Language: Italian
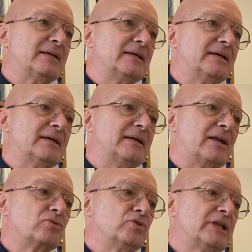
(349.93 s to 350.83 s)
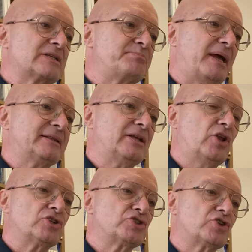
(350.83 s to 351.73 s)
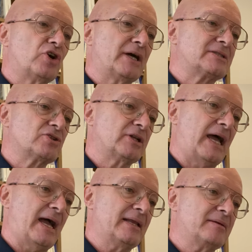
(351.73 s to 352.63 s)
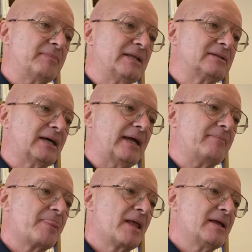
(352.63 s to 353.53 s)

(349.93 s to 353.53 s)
eh, alcuni aspetti logico-razionali, mentre